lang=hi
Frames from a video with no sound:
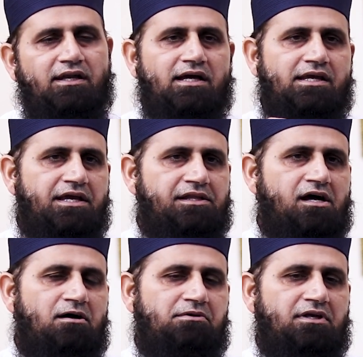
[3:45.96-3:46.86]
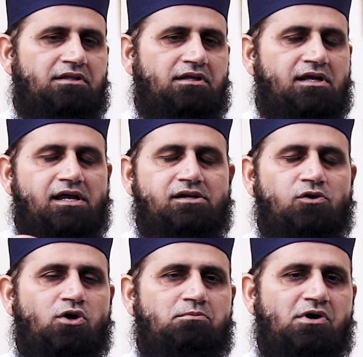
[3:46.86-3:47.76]
अल्लाह की किताब के अंदर यानी
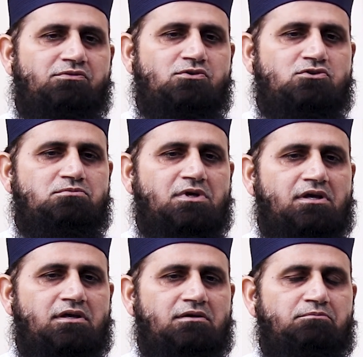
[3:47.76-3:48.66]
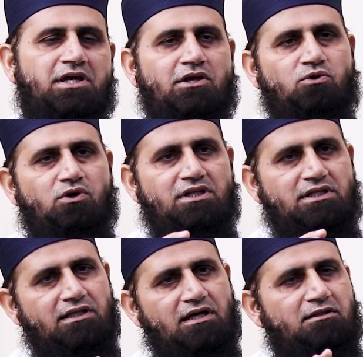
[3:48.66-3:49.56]
लोहे महफूज में महीनों की
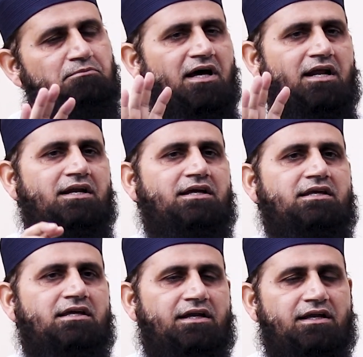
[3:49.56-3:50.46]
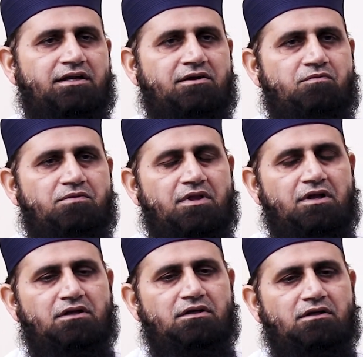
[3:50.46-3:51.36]
तादाद बारह रखी है अल्लाह ने
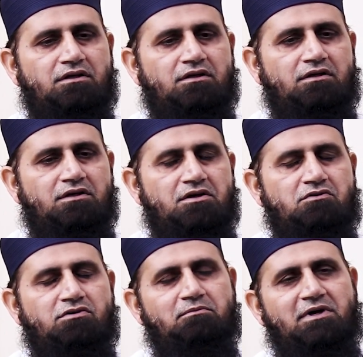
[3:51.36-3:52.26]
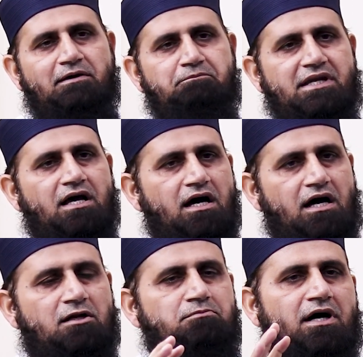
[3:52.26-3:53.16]
फरमाया मिन हा
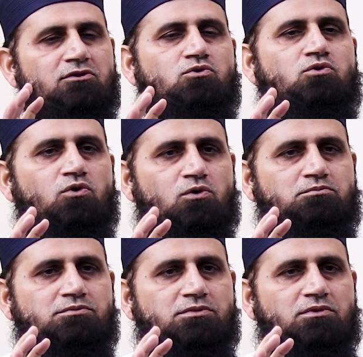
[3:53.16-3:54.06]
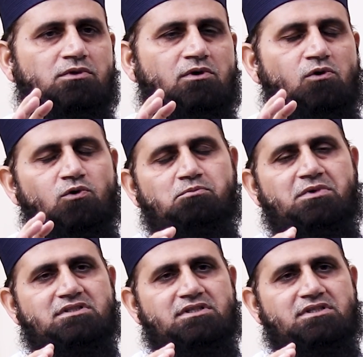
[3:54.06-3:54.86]
अरबातन हरुम उनमें